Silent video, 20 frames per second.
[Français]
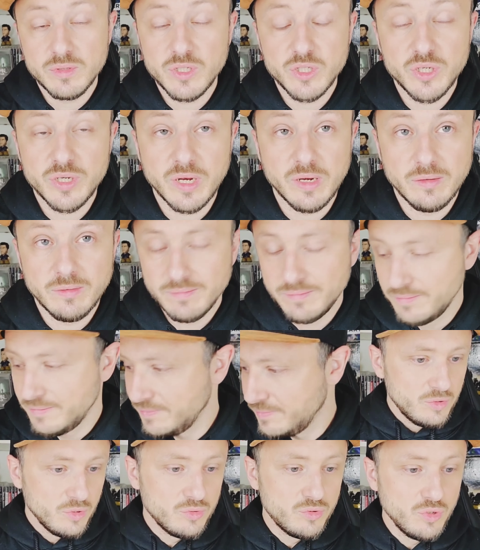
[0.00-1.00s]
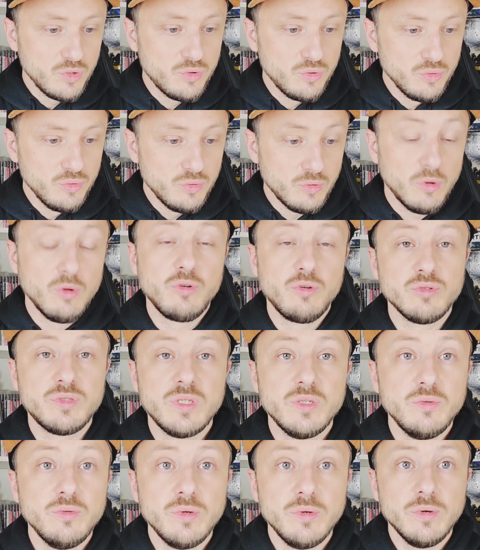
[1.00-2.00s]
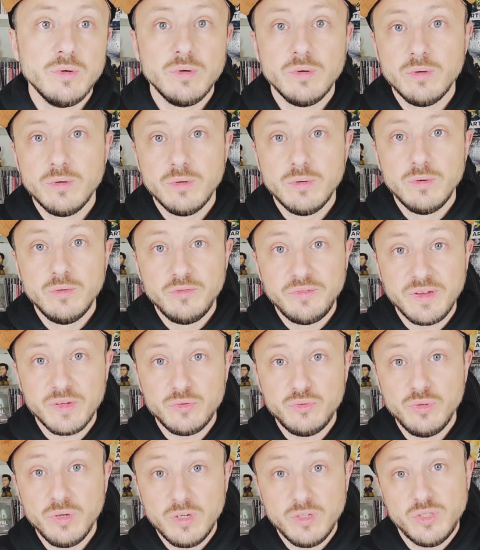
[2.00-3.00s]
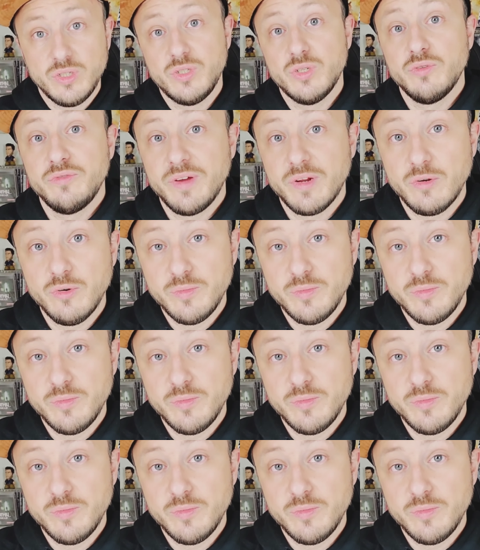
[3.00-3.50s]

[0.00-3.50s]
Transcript: c'est génial. Donc du coup, on continue l'ouverture. J'ai déjà ouvert le